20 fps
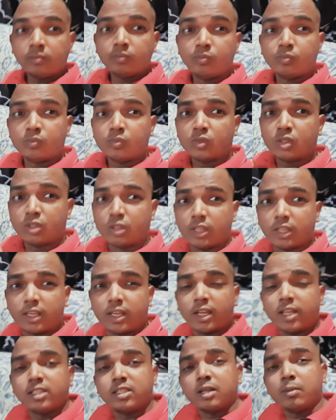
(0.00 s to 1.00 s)
देखिए
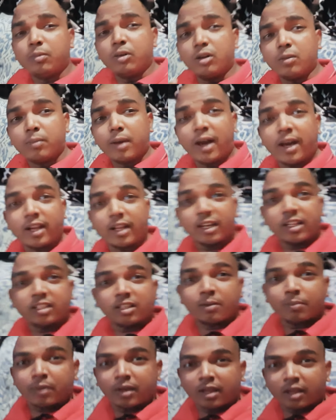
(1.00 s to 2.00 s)
गई हम लोग बाहर गए थे
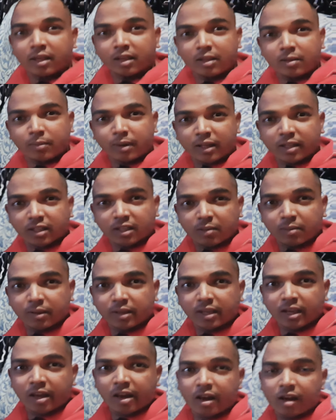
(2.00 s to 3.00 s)
मैं महेंद्र
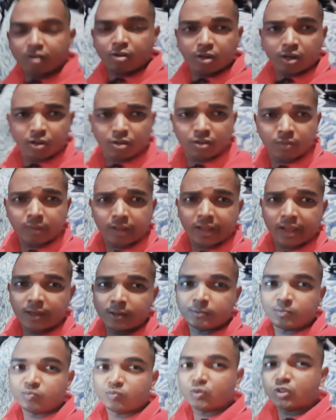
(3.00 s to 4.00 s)
भैया और अरुण भैया
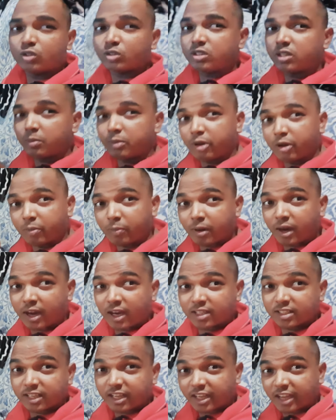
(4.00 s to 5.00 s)
तो सभी लोग बाहर
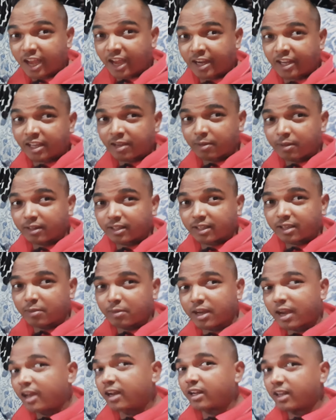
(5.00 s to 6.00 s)
जाके आने के बाद देखिए भी
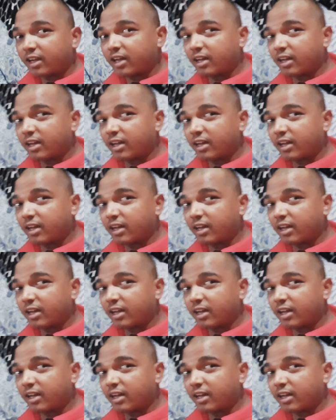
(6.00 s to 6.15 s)
खाना